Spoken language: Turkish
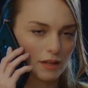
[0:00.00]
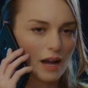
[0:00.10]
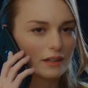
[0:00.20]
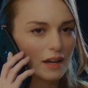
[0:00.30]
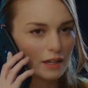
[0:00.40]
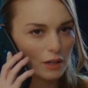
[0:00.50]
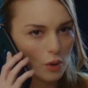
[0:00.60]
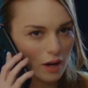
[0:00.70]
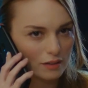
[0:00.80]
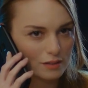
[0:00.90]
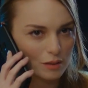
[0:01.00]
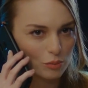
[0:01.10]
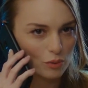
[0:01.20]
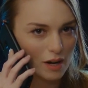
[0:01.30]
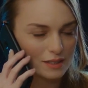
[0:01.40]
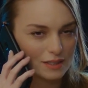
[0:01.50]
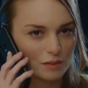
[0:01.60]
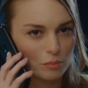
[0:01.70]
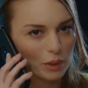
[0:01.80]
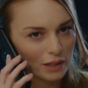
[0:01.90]
Nereden geliyor aklınıza bunlar
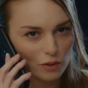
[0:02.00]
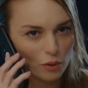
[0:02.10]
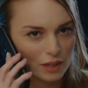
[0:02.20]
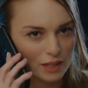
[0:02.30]
sizin? Bana da